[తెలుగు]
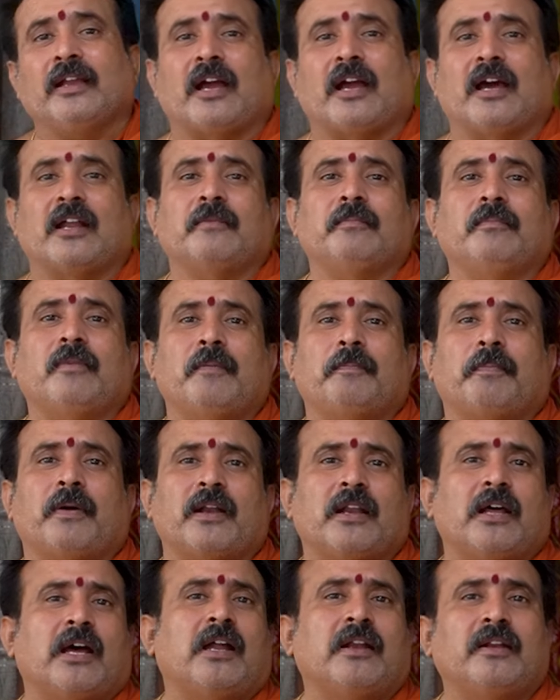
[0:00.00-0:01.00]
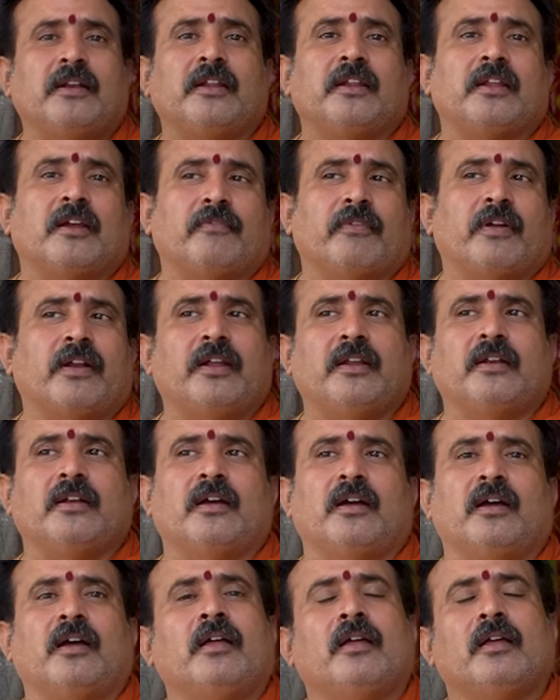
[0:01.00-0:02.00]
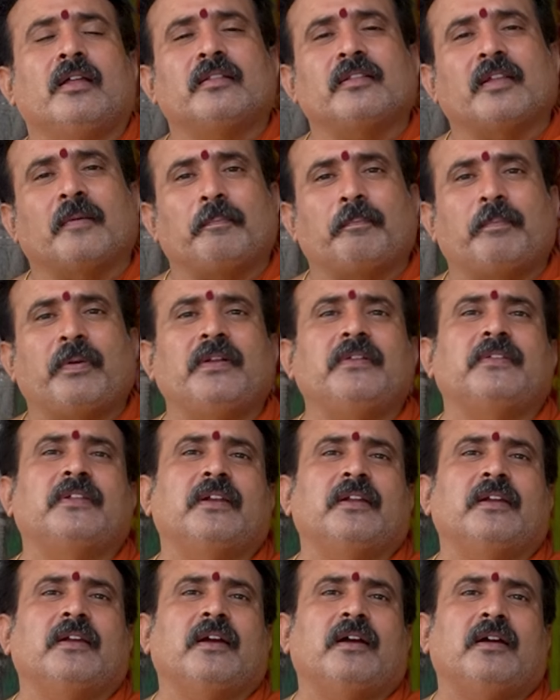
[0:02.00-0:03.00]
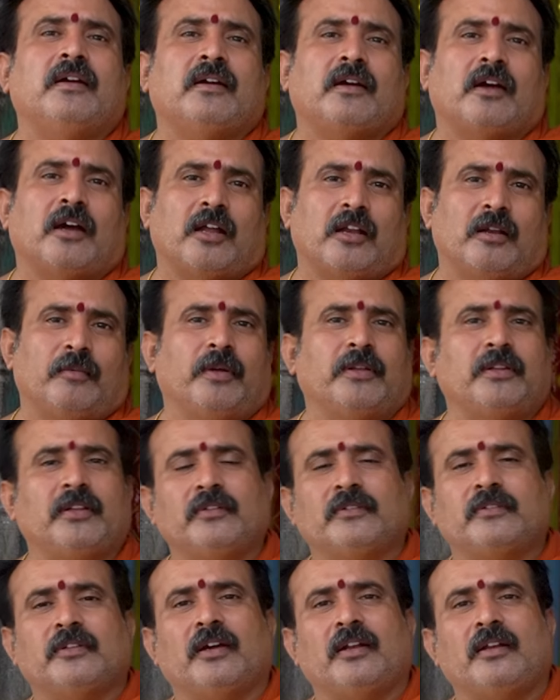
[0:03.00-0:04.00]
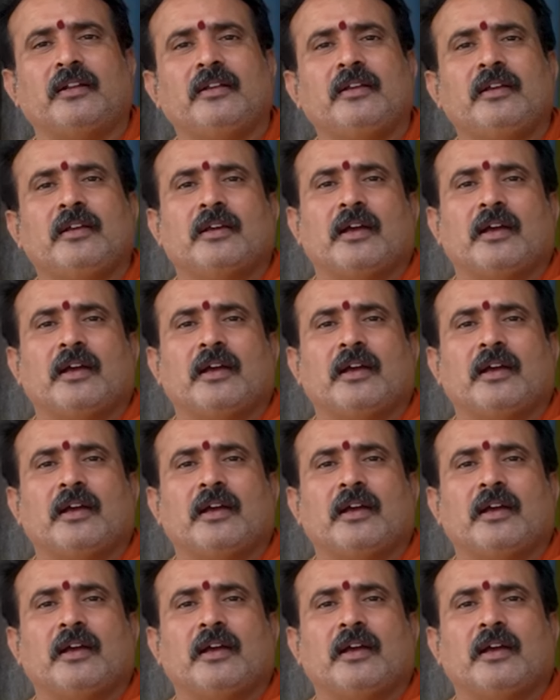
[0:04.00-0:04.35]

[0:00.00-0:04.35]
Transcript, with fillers: కర్మ ఫలాన్ని ఎవరైనా తప్పనిసరిగా అనుభవించాలి